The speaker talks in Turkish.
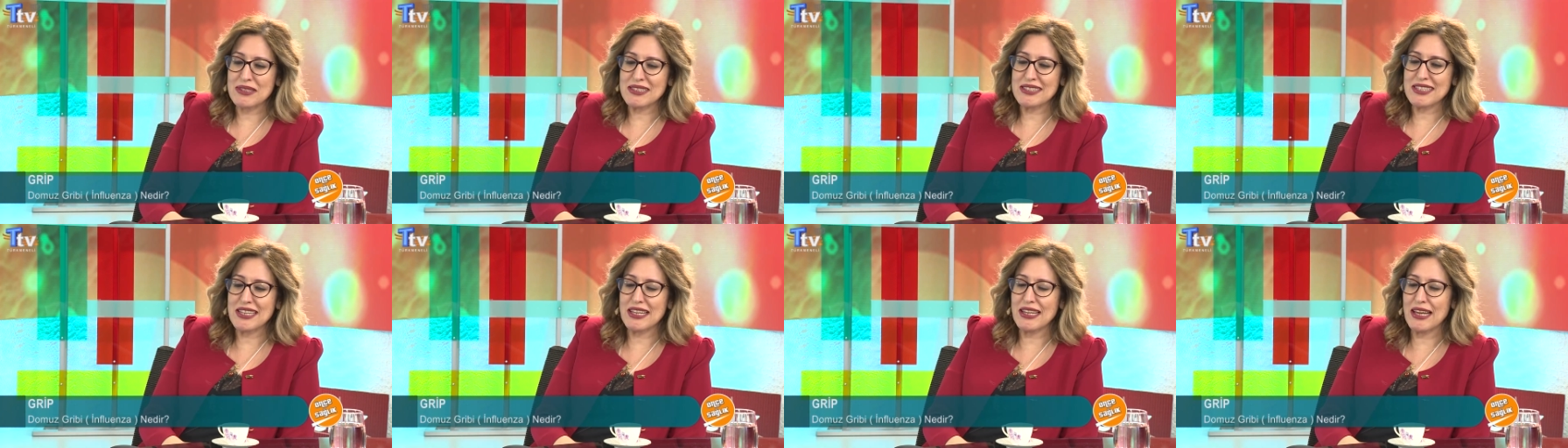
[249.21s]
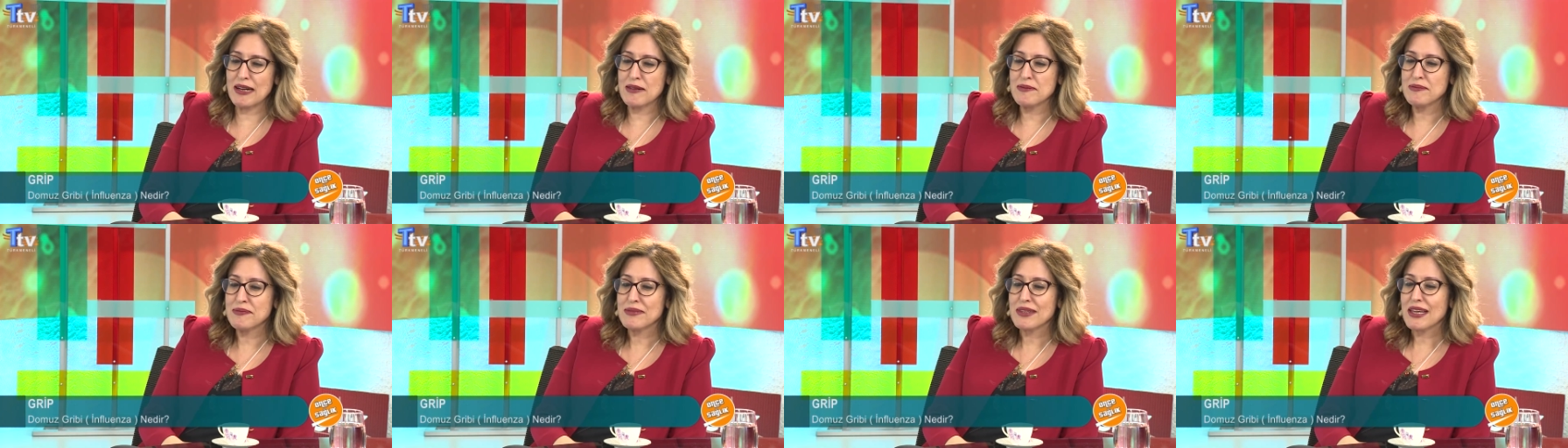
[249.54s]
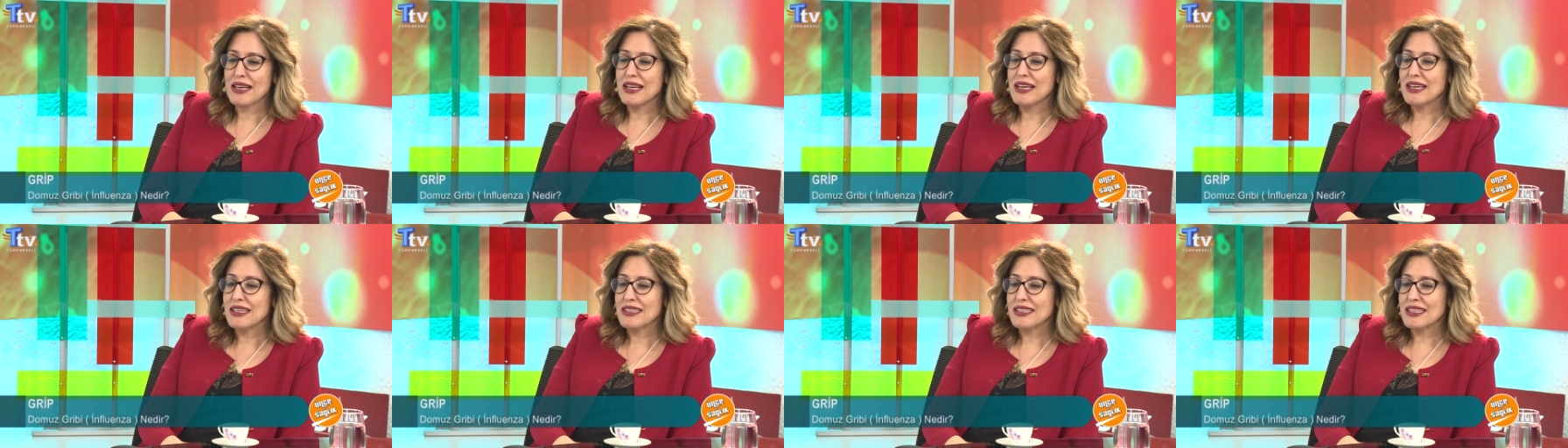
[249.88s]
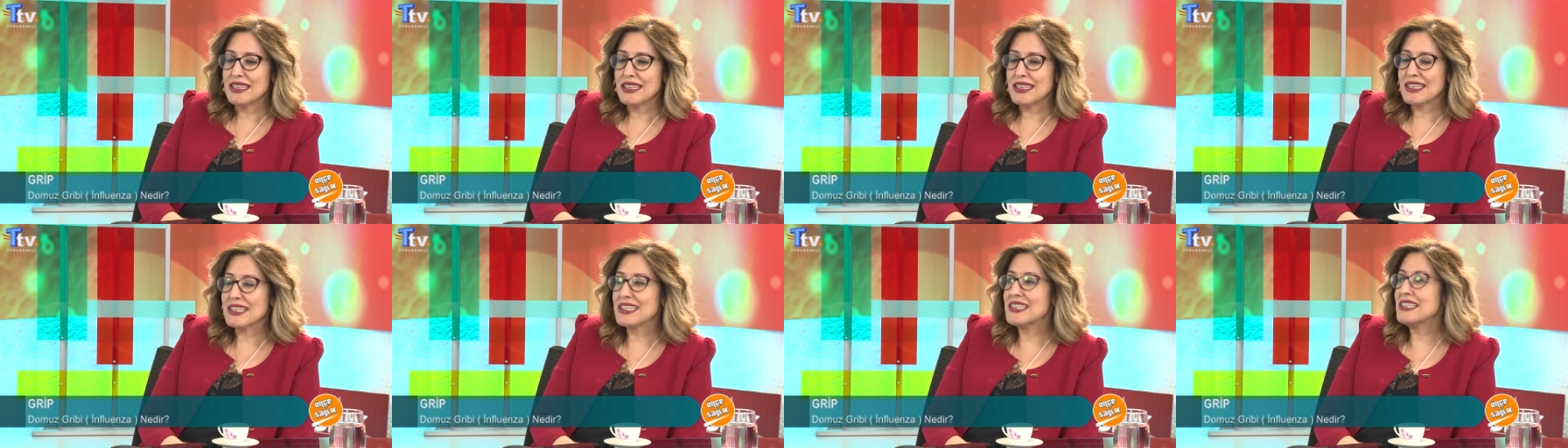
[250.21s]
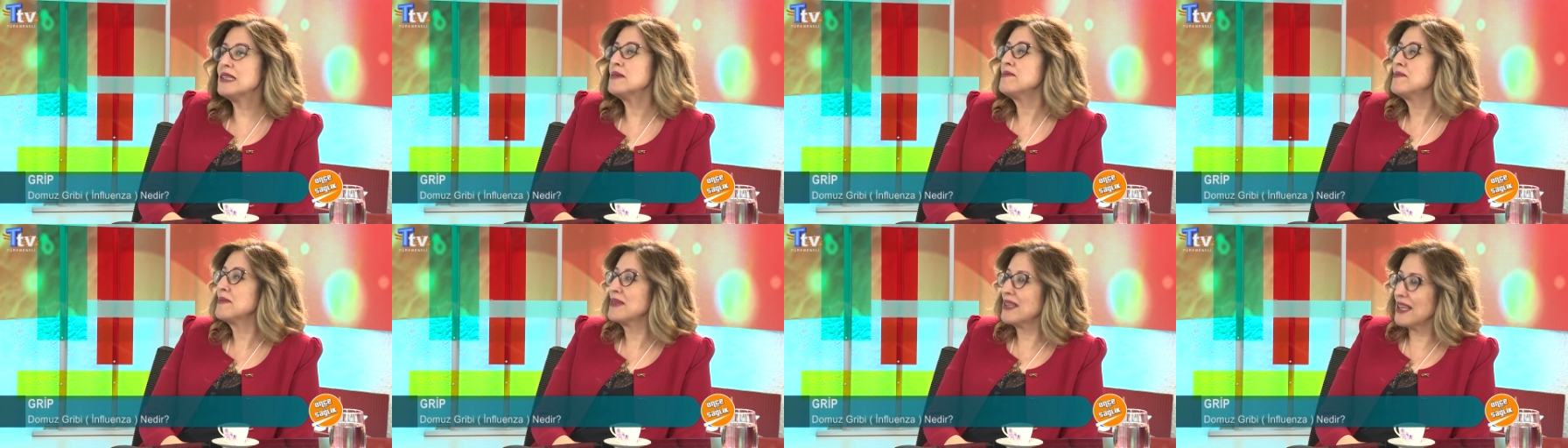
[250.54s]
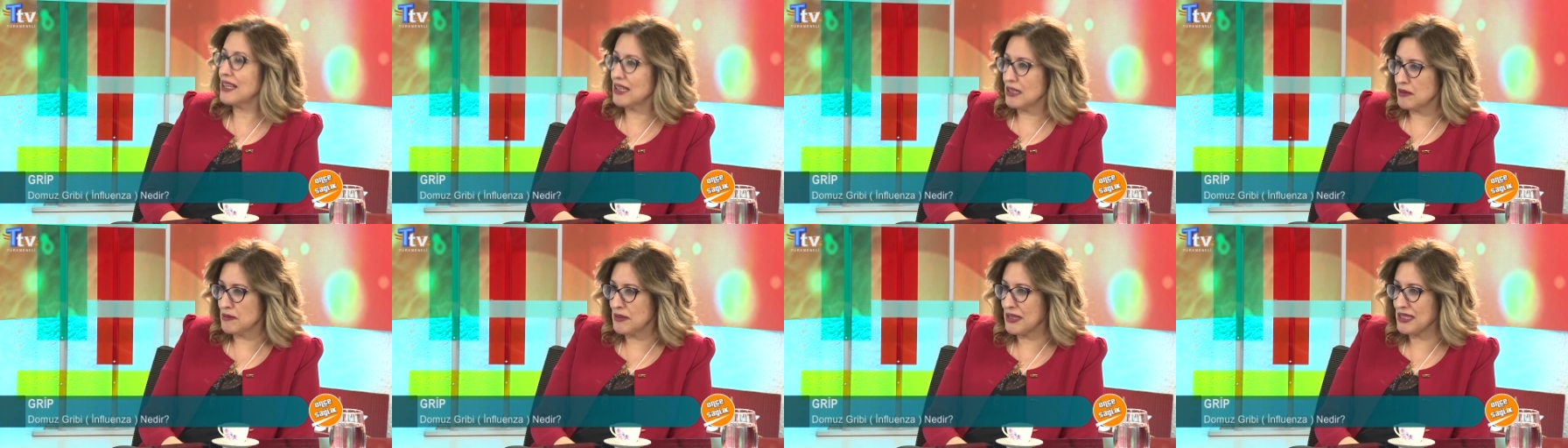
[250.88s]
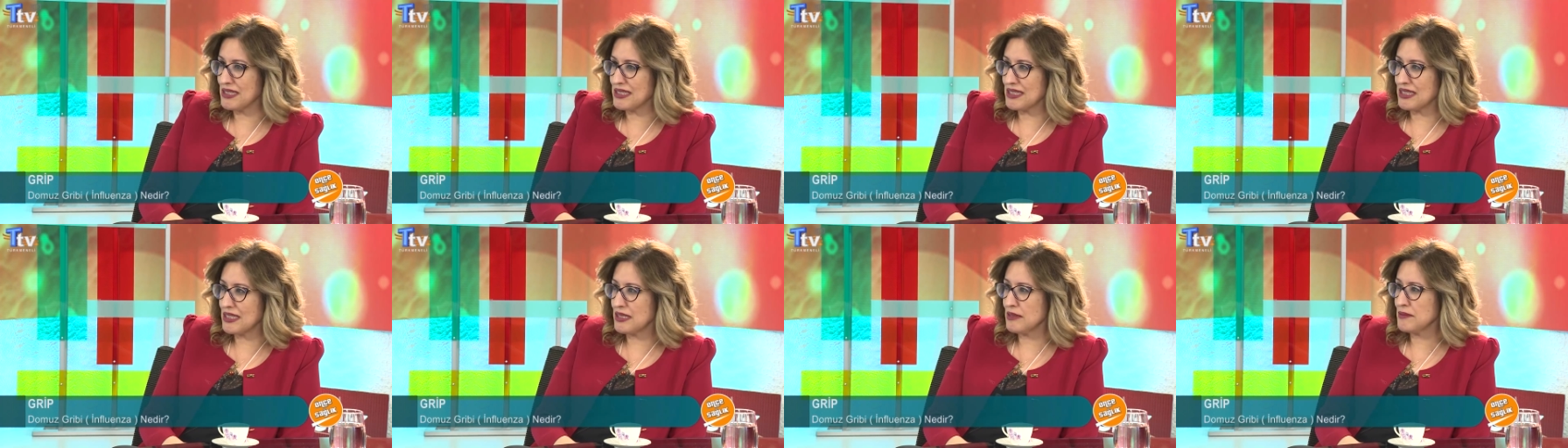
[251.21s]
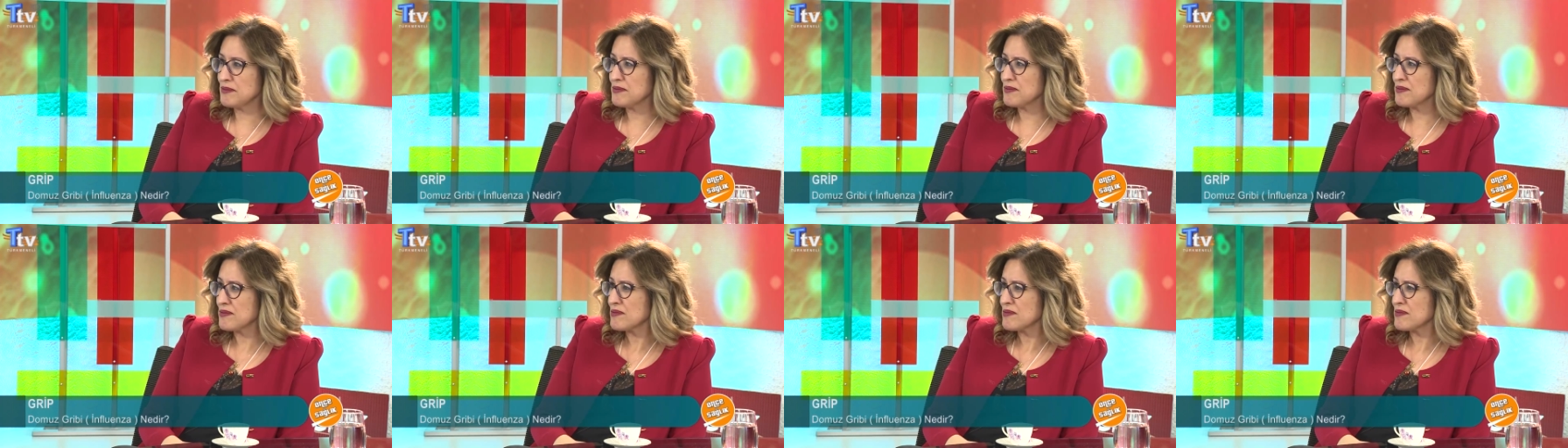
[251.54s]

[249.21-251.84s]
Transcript: Mesela e, grip kelimesi